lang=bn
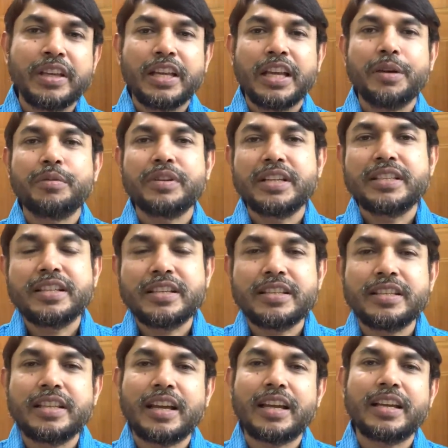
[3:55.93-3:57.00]
এবং
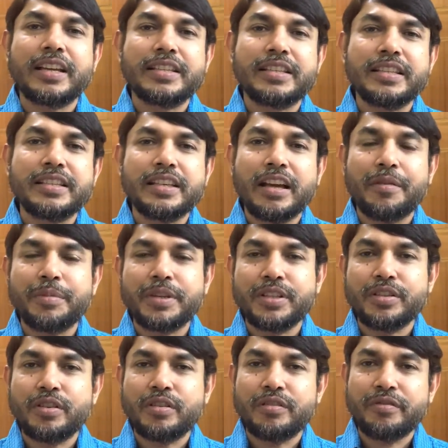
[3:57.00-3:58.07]
রিসার্চে দেখা গেছে যে আপনি
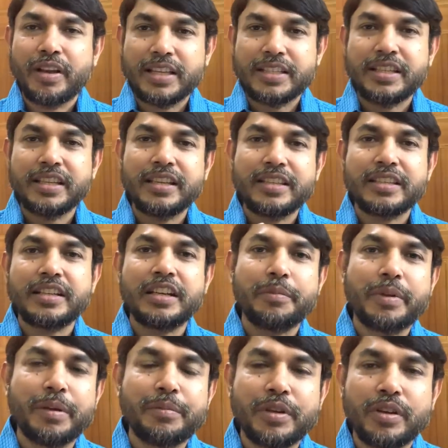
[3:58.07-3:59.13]
যখন ফাস্টিং স্টেটে
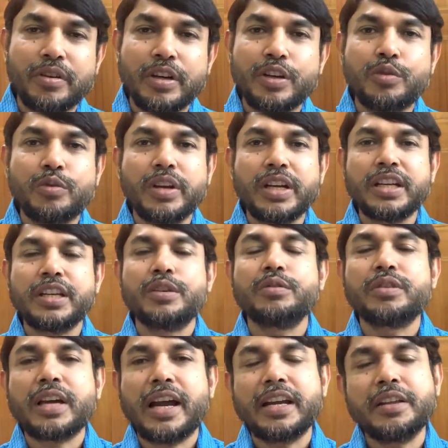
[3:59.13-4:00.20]
ব্যায়ামটা করেন টোয়েন্টি টু
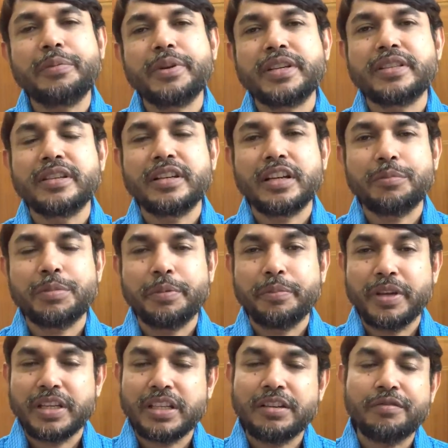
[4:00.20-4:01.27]
থার্টি পার্সেন্ট আপনি
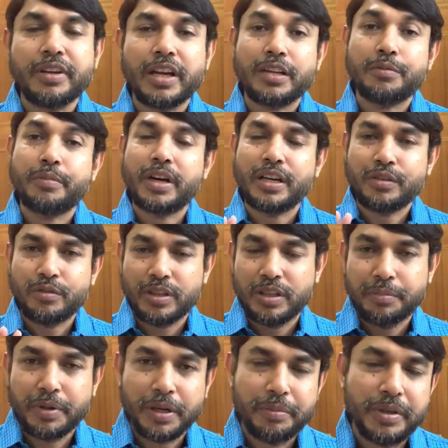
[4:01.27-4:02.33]
বেশি ফ্যাট বার্ন
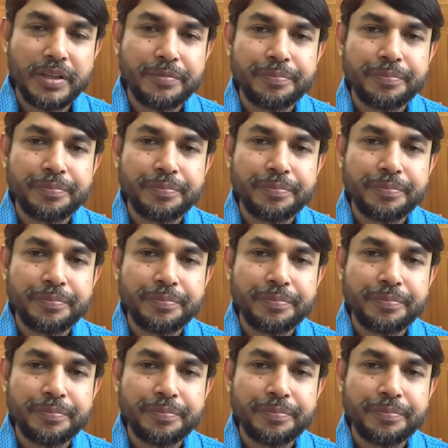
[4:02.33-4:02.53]
করতে পারবেন